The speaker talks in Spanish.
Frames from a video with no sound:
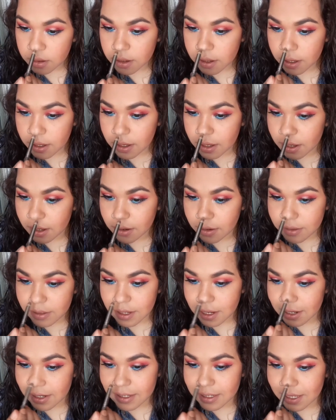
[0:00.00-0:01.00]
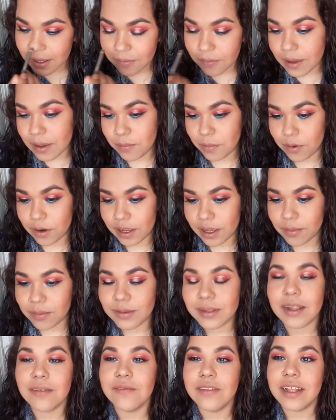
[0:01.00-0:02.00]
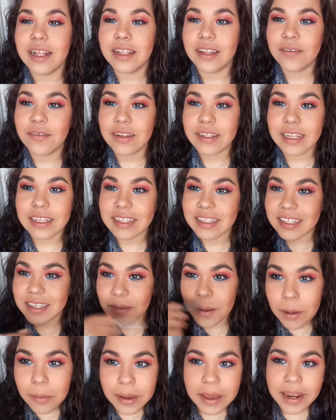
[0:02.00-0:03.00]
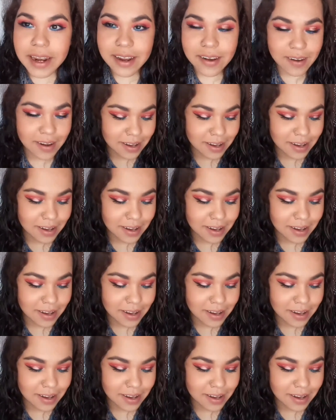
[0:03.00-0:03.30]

que, o sea, ni se ve, porque pues al final de cuentas ni se va a ver